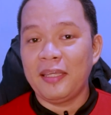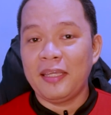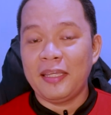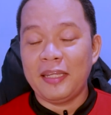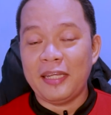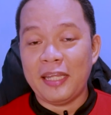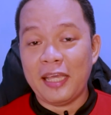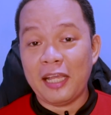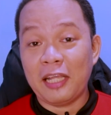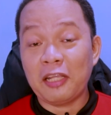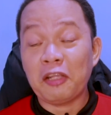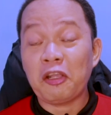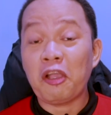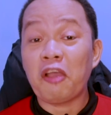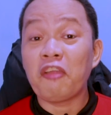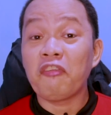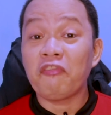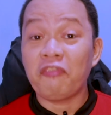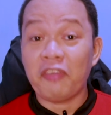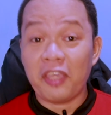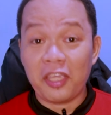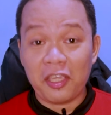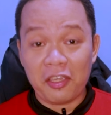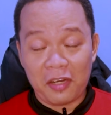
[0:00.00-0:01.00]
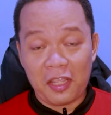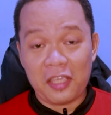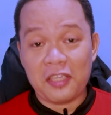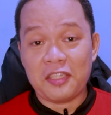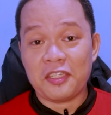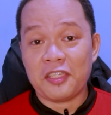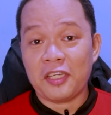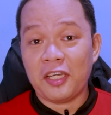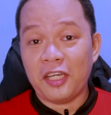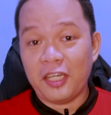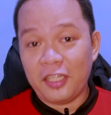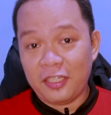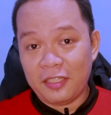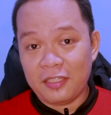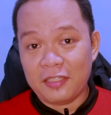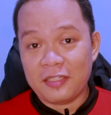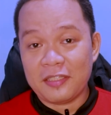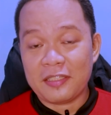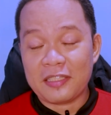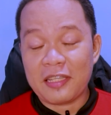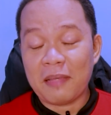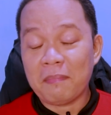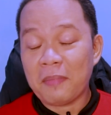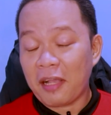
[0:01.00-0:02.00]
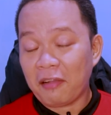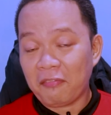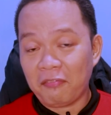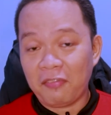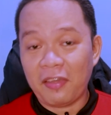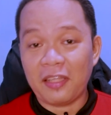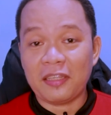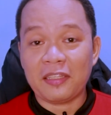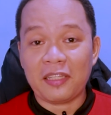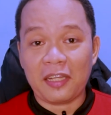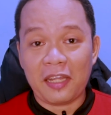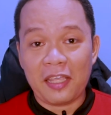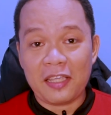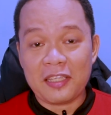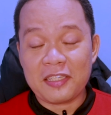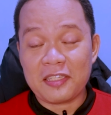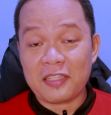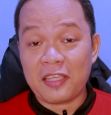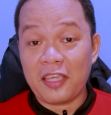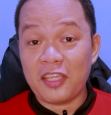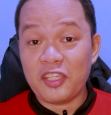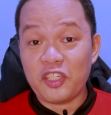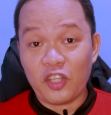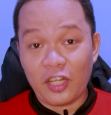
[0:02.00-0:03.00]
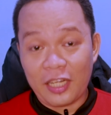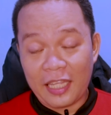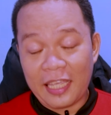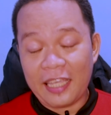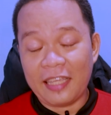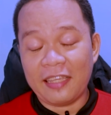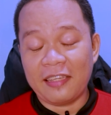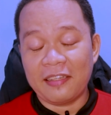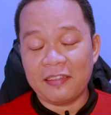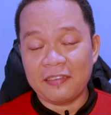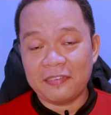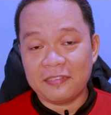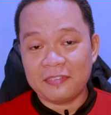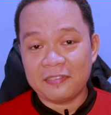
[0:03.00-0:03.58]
ng configuration sa Mac filtering scheduling.